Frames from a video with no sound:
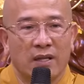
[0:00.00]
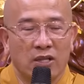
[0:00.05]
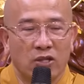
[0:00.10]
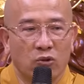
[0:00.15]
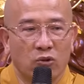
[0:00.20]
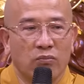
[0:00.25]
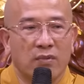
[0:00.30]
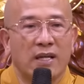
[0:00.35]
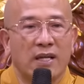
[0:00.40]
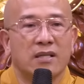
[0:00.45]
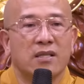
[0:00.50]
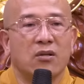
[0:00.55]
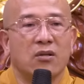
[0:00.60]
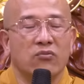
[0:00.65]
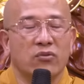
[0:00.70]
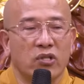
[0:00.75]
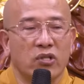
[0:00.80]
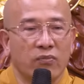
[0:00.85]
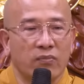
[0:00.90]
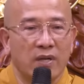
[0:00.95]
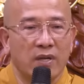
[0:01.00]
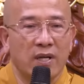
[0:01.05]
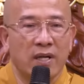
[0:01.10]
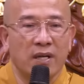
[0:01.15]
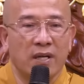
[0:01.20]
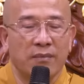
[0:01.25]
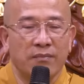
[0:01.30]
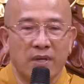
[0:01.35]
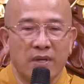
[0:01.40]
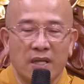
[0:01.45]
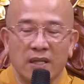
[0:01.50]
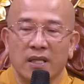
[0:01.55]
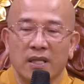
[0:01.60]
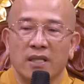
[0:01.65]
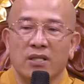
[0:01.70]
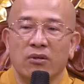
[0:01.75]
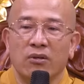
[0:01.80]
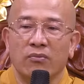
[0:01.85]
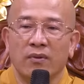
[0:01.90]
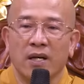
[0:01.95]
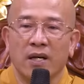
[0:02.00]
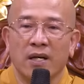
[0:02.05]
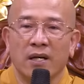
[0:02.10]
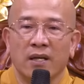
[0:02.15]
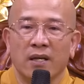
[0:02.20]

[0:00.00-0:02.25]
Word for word: để chúng ta sống trong đời, bước đi trong